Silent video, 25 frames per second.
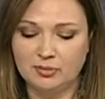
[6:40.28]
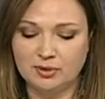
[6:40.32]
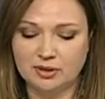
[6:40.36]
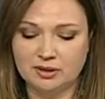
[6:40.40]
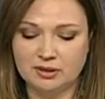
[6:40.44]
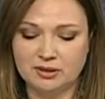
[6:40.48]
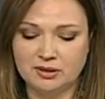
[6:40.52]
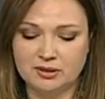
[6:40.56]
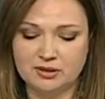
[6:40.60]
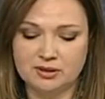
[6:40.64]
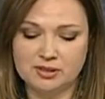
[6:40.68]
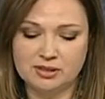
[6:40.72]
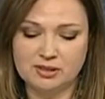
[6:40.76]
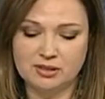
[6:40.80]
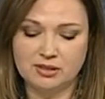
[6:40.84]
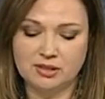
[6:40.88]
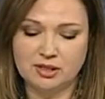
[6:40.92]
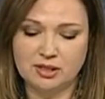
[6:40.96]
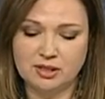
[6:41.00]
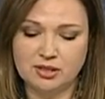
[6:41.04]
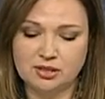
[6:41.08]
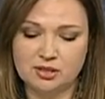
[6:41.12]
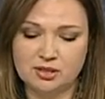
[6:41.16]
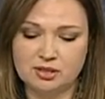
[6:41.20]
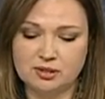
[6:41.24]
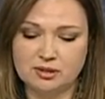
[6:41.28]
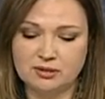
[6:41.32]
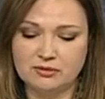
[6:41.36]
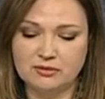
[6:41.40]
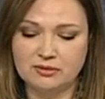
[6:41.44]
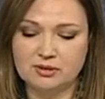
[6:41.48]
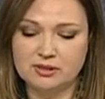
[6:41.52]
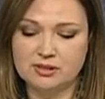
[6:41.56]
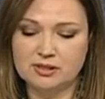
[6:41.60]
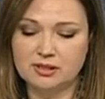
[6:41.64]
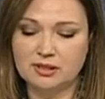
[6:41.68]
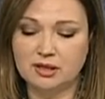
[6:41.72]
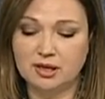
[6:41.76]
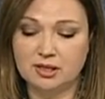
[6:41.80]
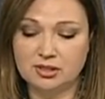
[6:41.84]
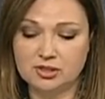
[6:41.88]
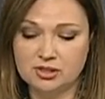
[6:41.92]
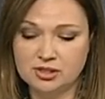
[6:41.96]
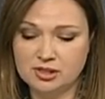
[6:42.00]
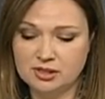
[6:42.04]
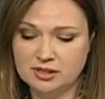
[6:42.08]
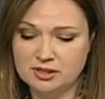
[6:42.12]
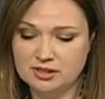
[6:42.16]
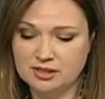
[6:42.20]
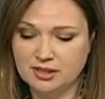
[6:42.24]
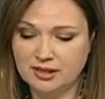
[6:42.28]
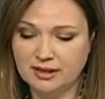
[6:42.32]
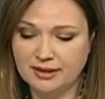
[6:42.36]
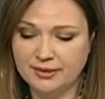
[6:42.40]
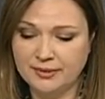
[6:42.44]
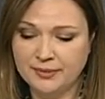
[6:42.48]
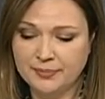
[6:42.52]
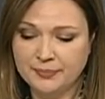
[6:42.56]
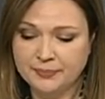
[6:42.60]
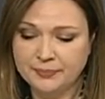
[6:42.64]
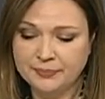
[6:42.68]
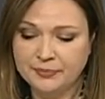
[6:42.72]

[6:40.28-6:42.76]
Михаил Извините. Лысенко отчитывался, очистили.